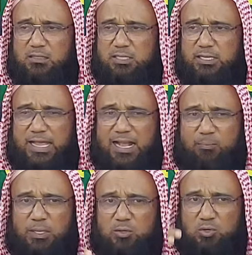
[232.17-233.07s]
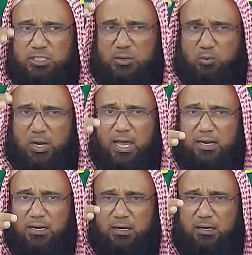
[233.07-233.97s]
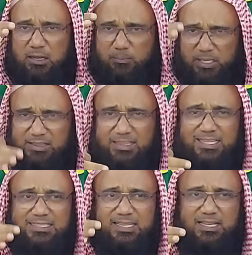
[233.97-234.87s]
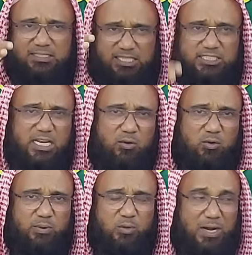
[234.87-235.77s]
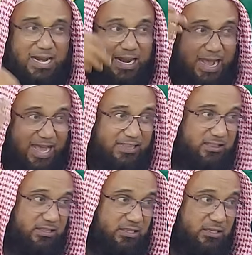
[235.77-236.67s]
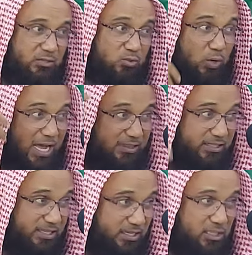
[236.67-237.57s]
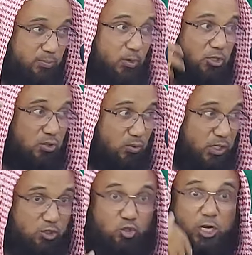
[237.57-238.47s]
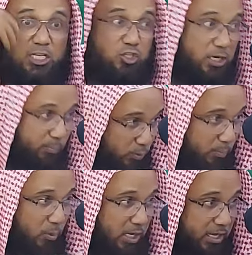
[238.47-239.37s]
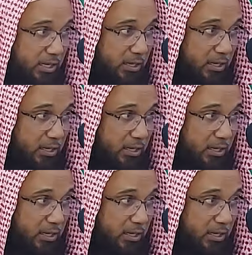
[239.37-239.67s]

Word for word: যে একমাত্র যে কোরআন ভিত্তিক যে চিকিৎসা করবে কোরআনের আয়াত দিয়ে সুরা দিয়ে স্পষ্ট করে জোরে জোরে বলে